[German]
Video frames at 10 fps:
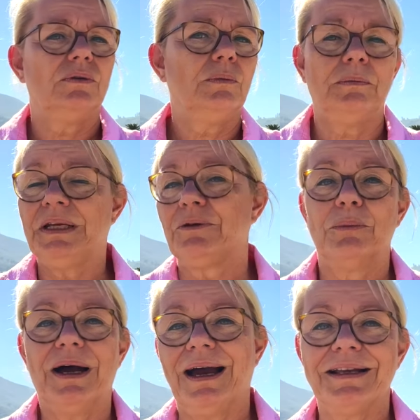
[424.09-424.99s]
mit
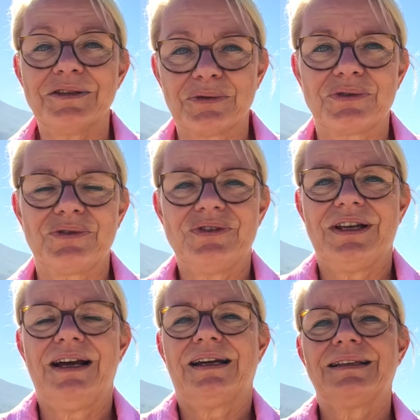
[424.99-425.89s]
Nummer eins
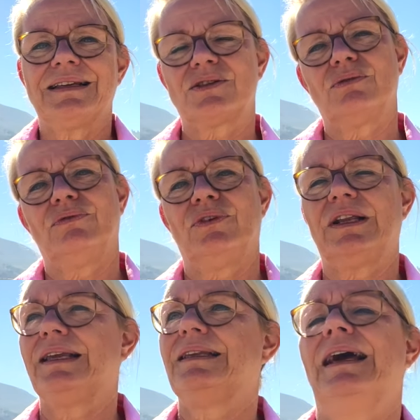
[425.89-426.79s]
sozusagen, dass du
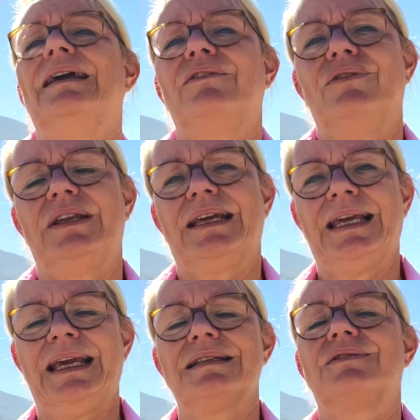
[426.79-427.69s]
wirklich deinen Wert
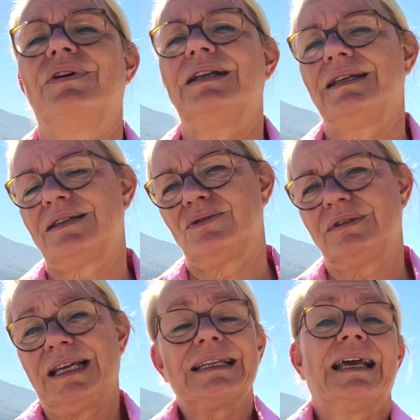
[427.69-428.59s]
erkennst, weil das,
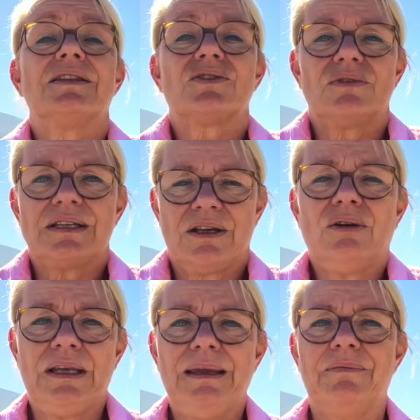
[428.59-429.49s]
dann kannst du das
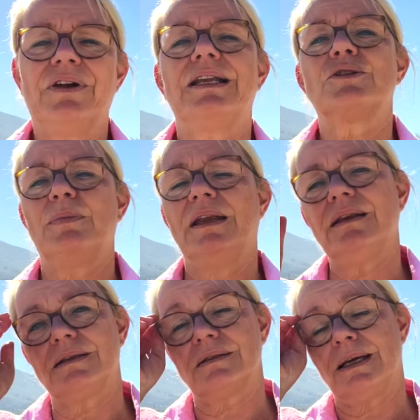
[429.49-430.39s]
auch leben, weil das
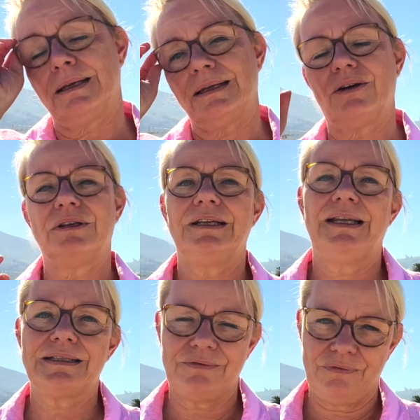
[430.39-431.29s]
spannend ist. Und da hatte ich ja auch in den
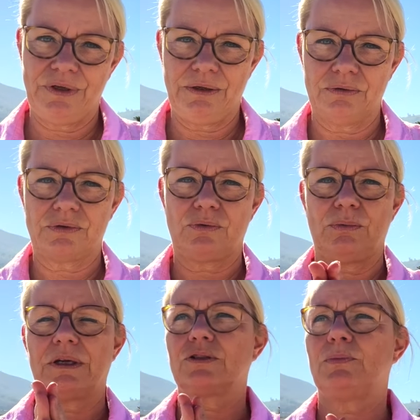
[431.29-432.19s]
letzten Videos
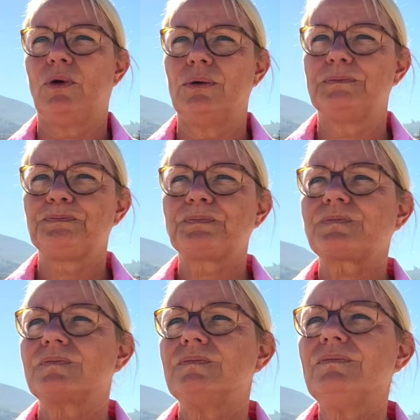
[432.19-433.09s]
drüber gesprochen.
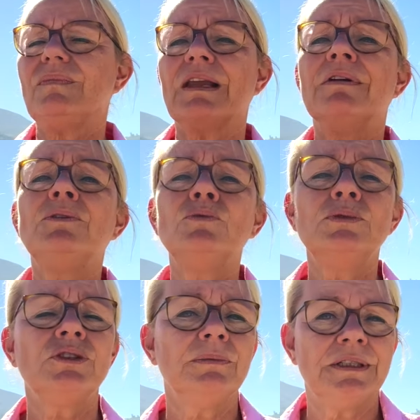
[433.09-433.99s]
Weil du
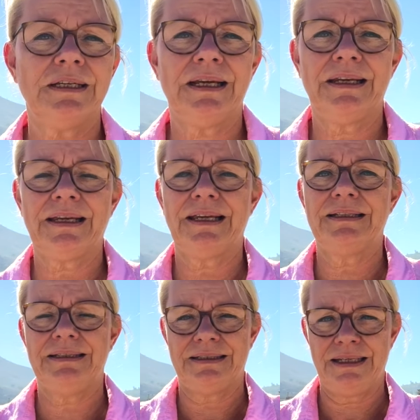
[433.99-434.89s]
bestimmst ja deine
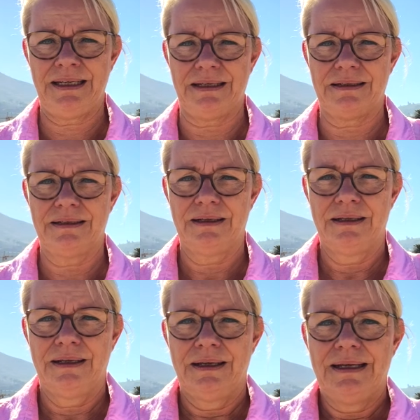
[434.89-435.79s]
Realität.
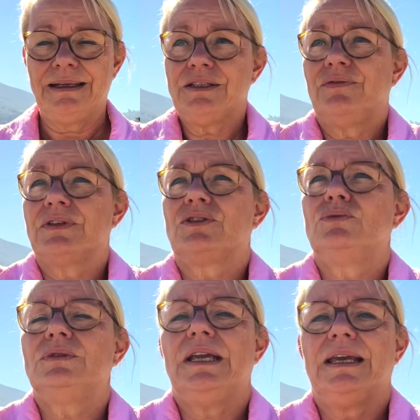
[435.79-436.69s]
Das, was
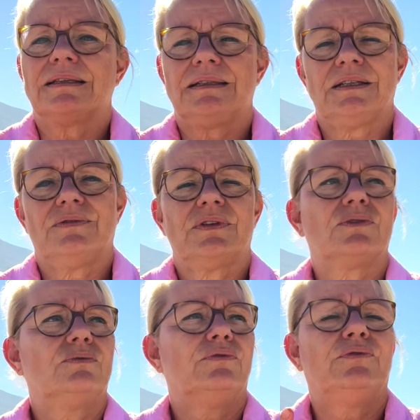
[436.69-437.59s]
du denkst, das, was
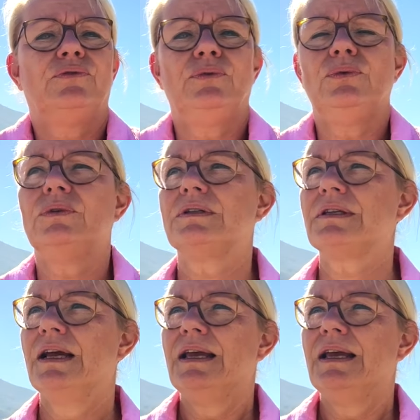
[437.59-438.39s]
du fühlst,